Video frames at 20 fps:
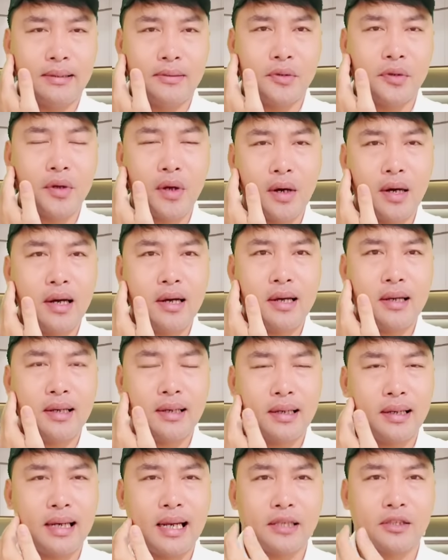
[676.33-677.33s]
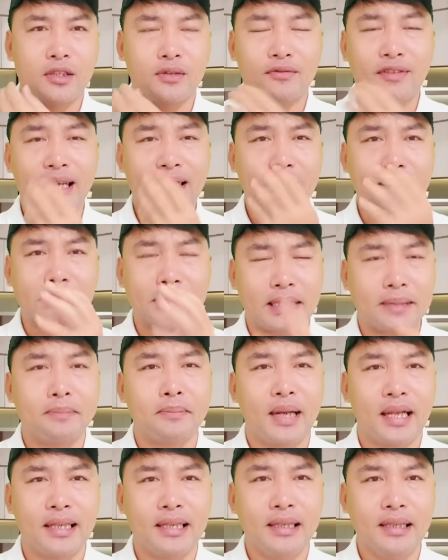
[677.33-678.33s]
của nó là xuất phát từ
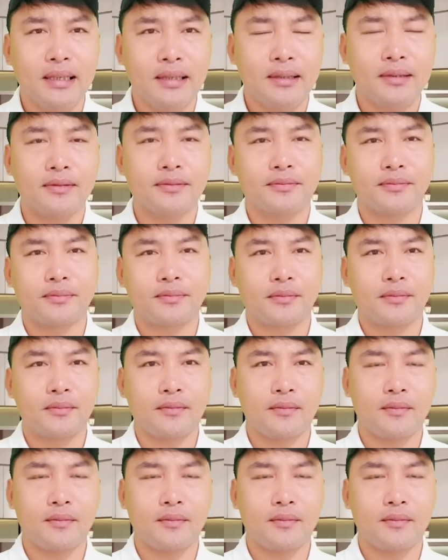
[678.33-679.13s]
tâm lý ừ.